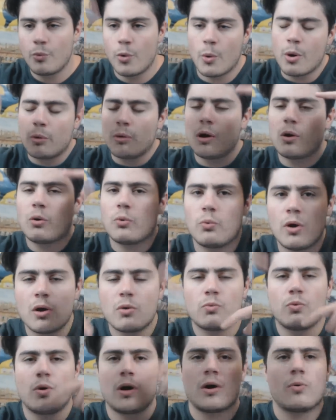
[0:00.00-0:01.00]
qua, qua,
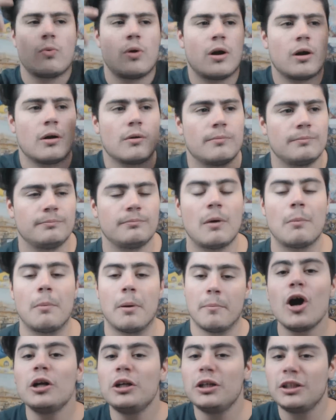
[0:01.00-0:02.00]
qua, qua, qua. Vabbè,
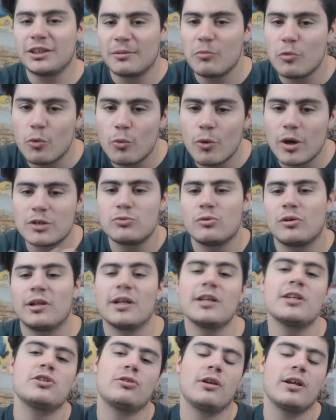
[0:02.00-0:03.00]
oggi siamo qua su
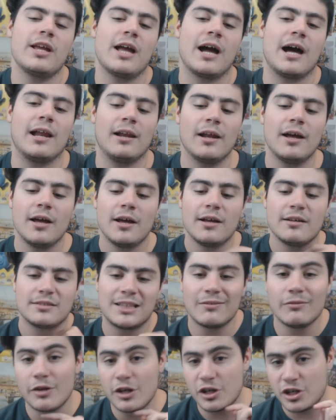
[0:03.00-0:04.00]
Clash Royale,
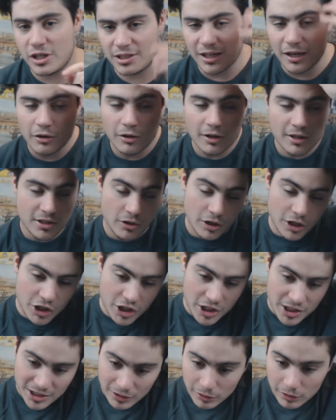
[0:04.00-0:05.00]
stavo registrando, anzi ho
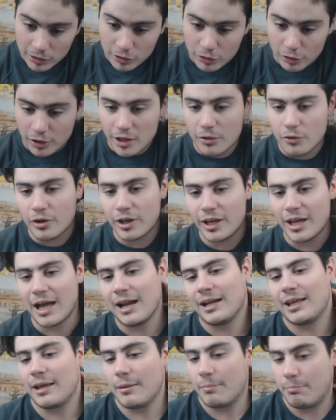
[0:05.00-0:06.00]
registrato il torneo
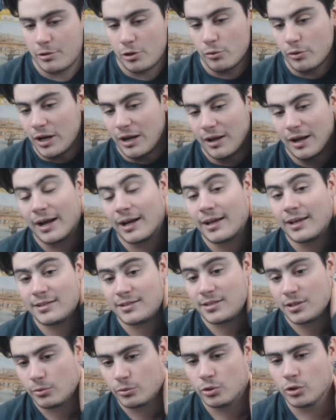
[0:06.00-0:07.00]
Royale che per ora, anche
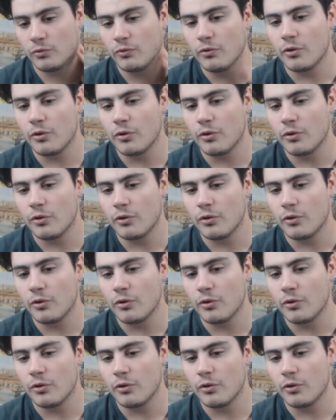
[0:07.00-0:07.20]
secondo